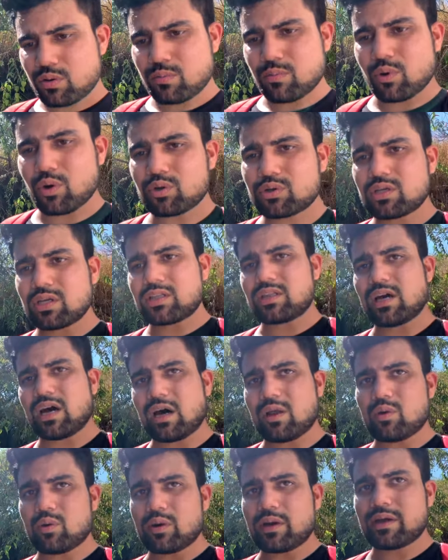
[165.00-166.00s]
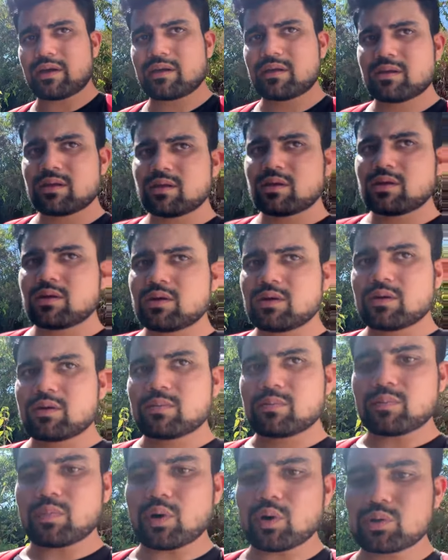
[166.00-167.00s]
बहुत गंदा हाल हो रहा
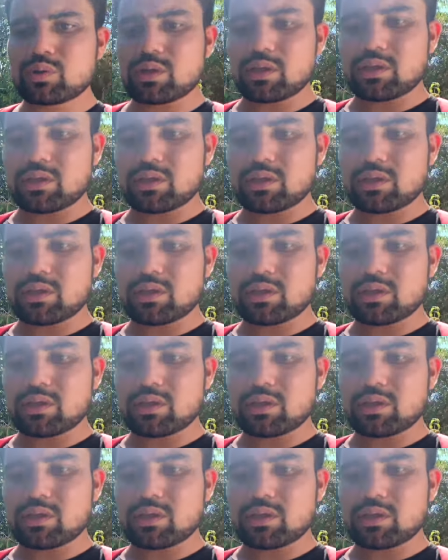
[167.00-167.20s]
है बहुत